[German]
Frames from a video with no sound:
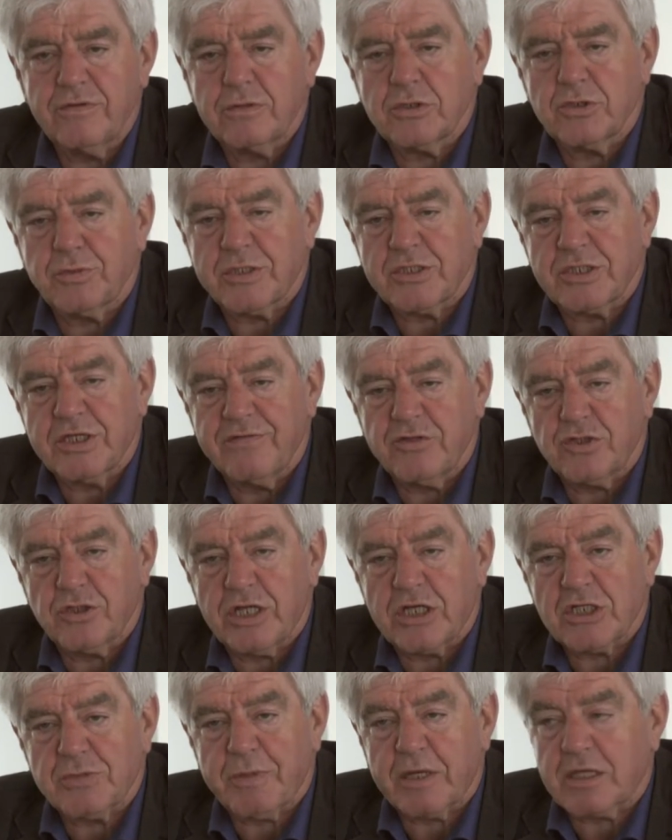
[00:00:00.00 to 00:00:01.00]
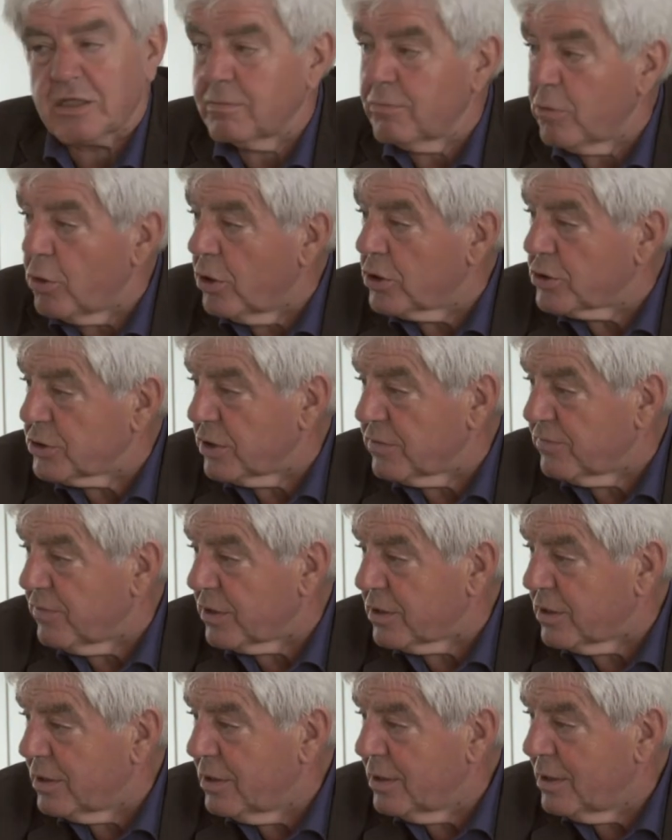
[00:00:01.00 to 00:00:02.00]
spezifischen Aspekten beleuchtet
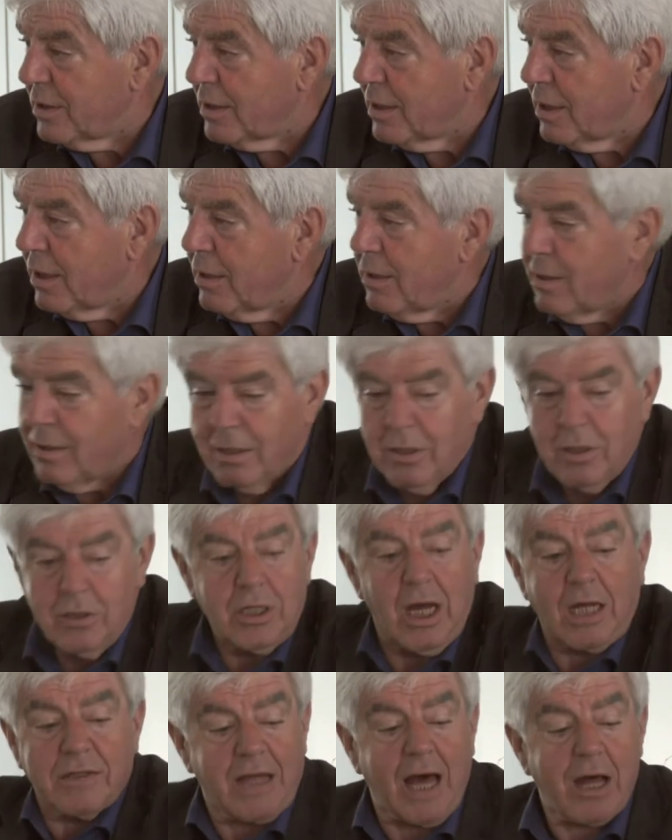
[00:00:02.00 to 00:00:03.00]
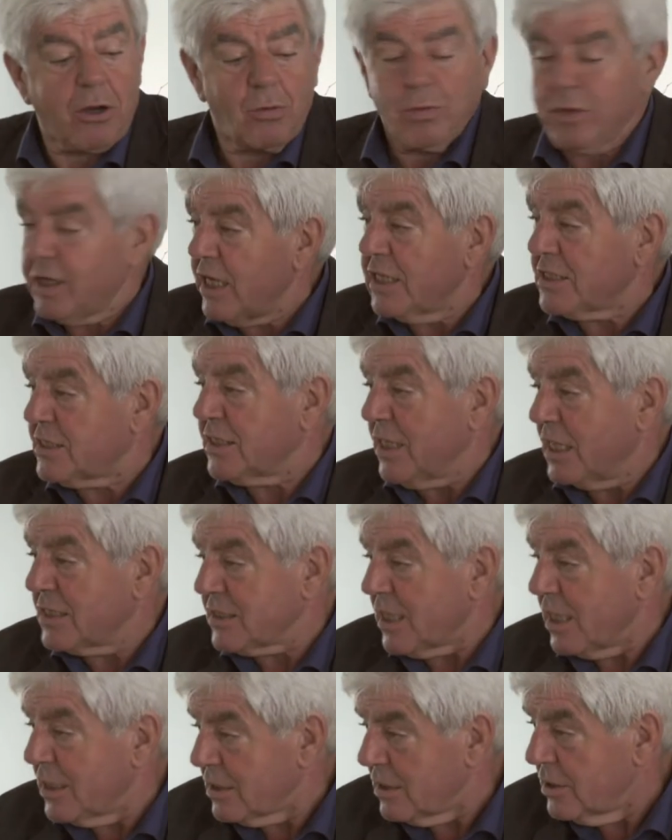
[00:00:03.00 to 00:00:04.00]
wird. Ja, darum geht es
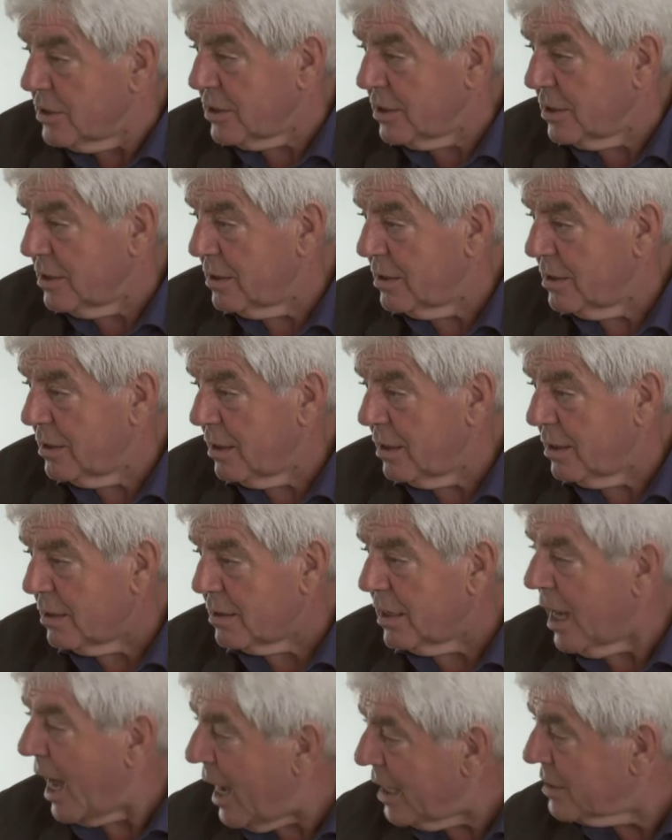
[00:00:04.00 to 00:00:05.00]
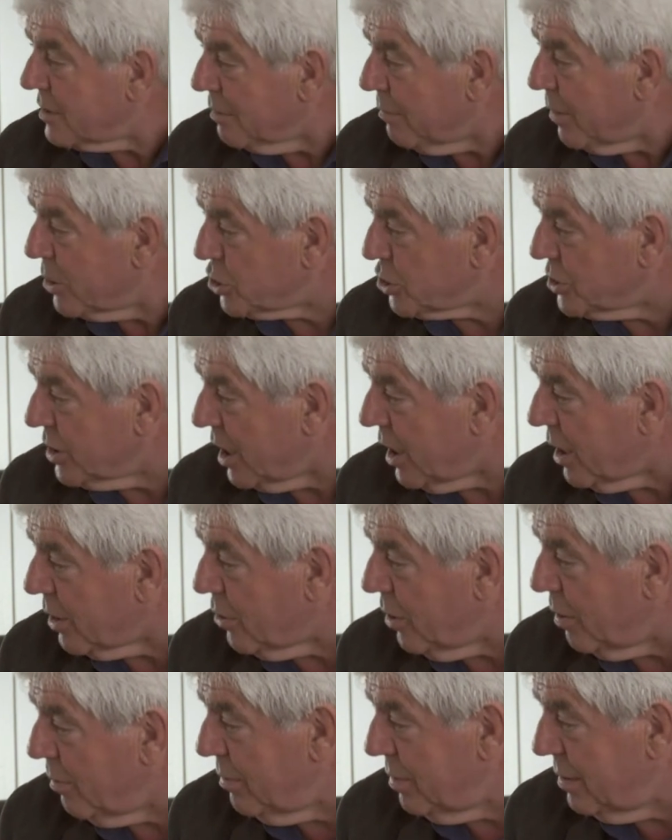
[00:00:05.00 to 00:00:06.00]
letztendlich. Nah an die Menschen
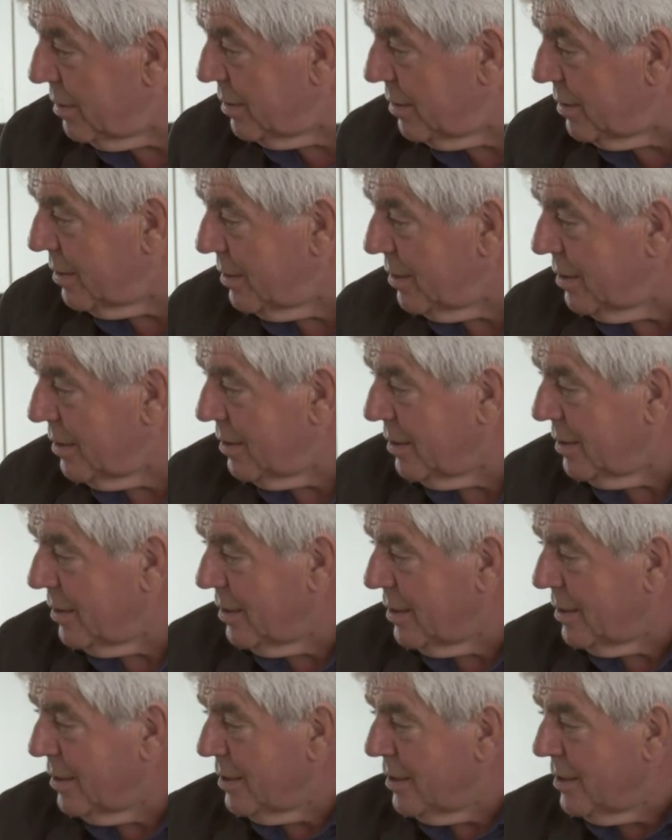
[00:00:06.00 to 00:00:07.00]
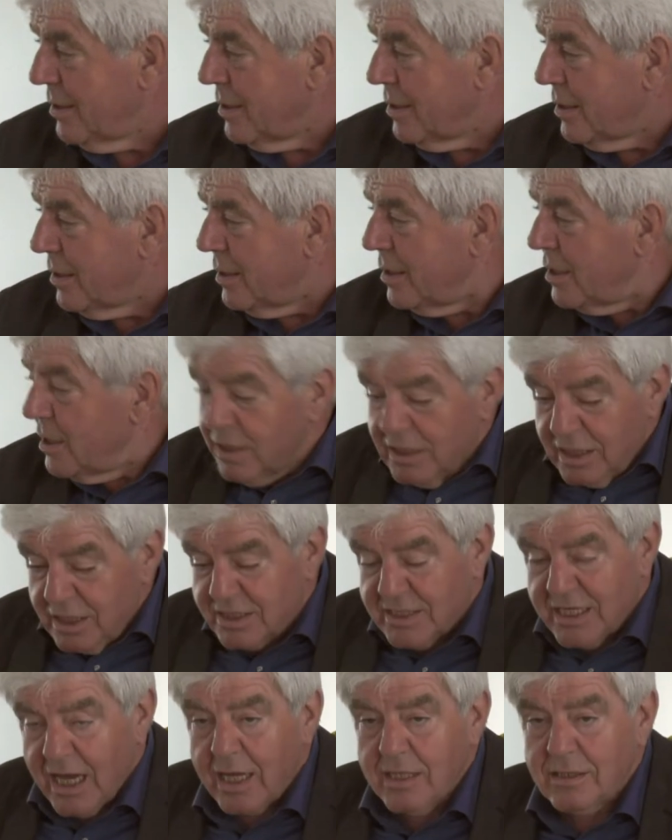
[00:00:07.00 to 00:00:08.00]
herankommen, in die
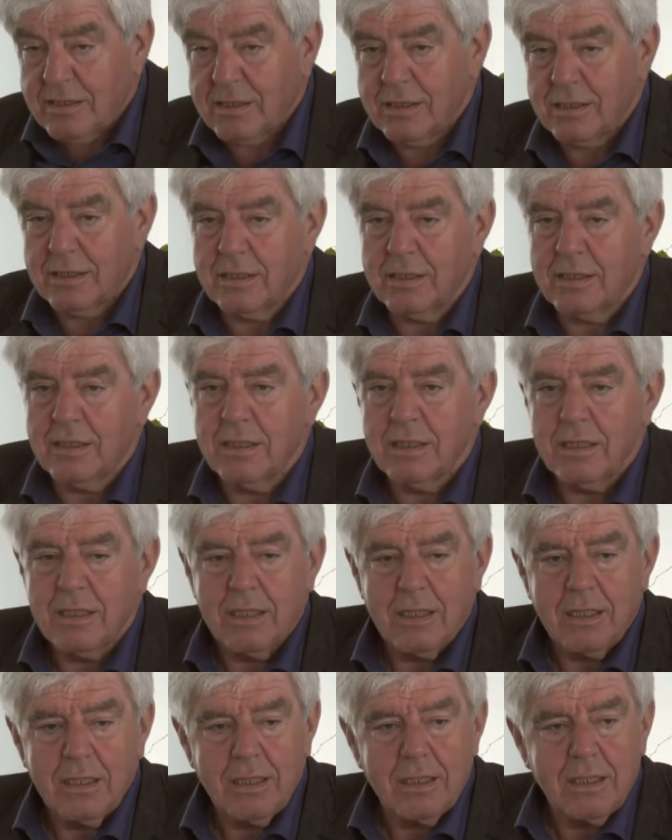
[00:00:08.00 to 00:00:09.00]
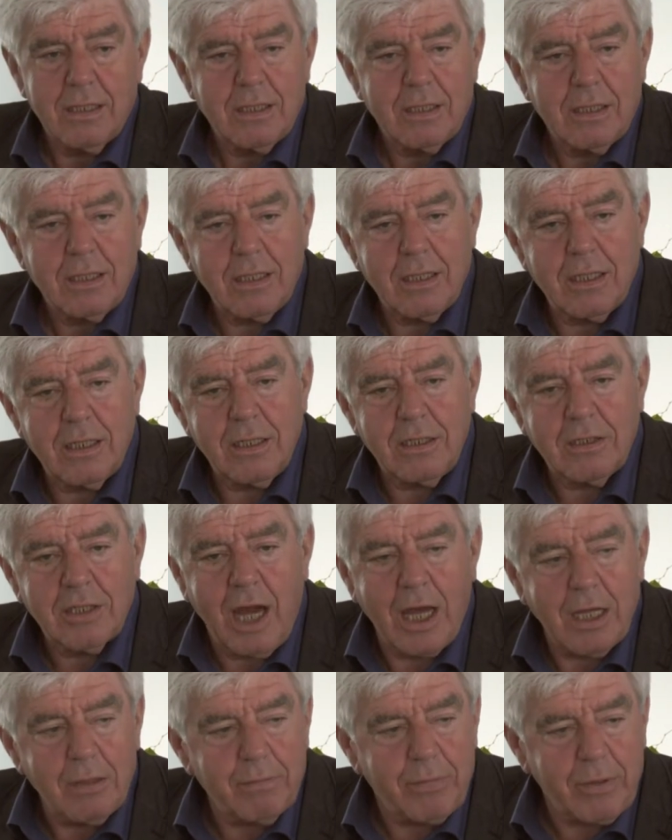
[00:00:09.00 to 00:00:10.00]
Zeit äh,
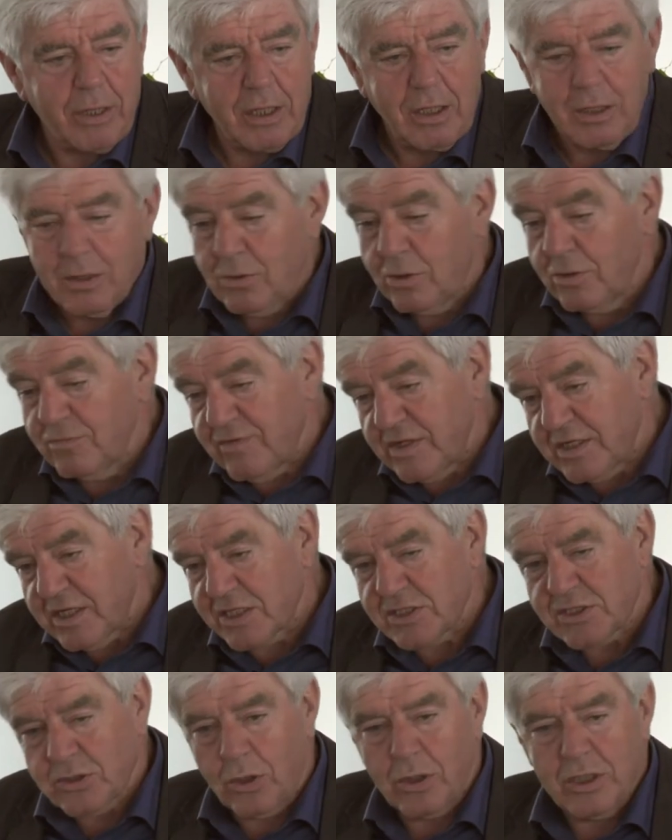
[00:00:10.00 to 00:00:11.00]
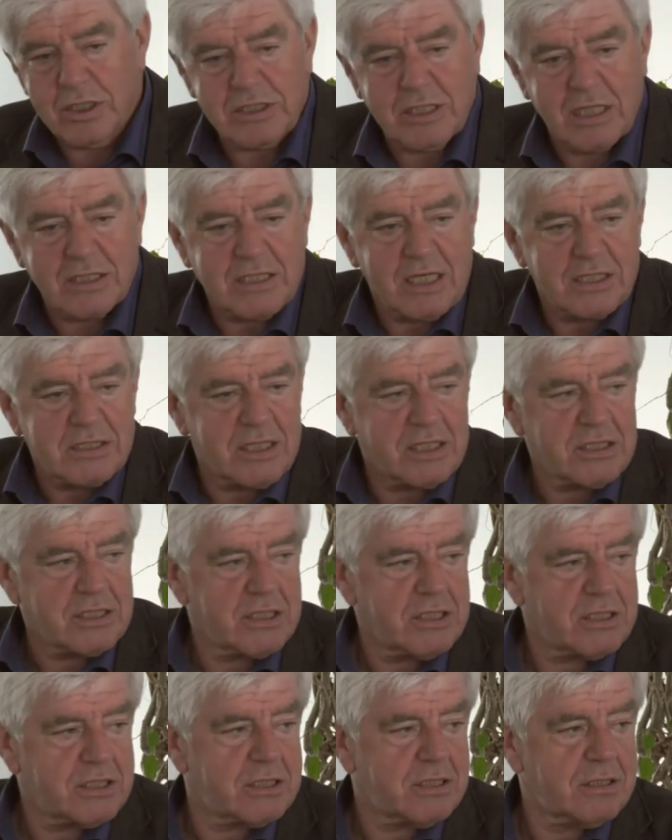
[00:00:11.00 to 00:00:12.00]
hineinbringen und wenn das so ist, dass
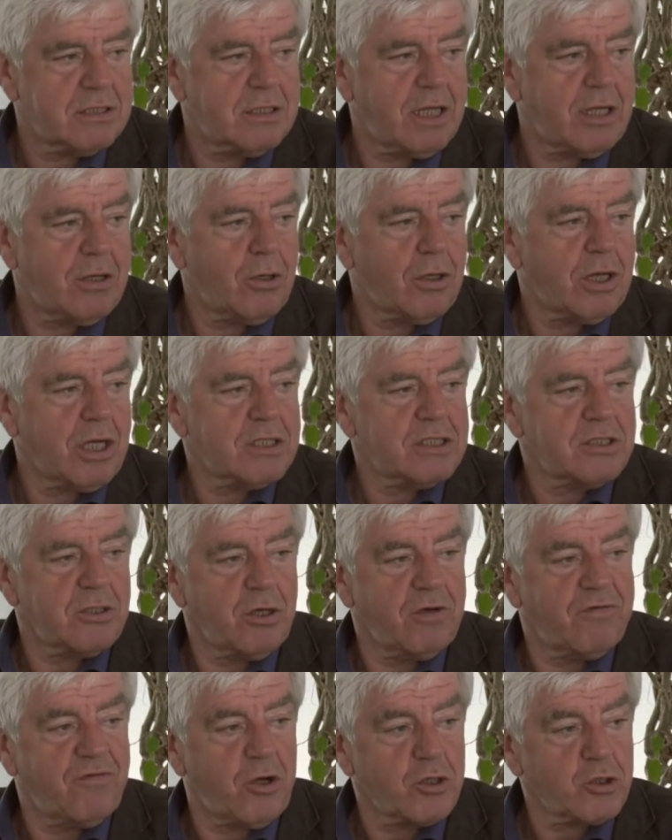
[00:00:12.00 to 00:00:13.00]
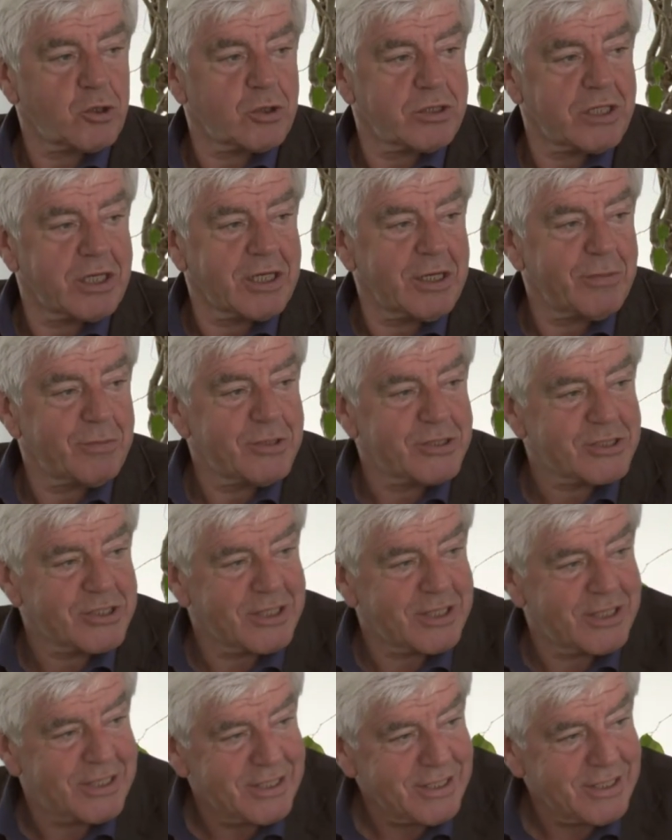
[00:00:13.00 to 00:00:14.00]
tatsächlich dann noch ganz neue Forschungsergebnisse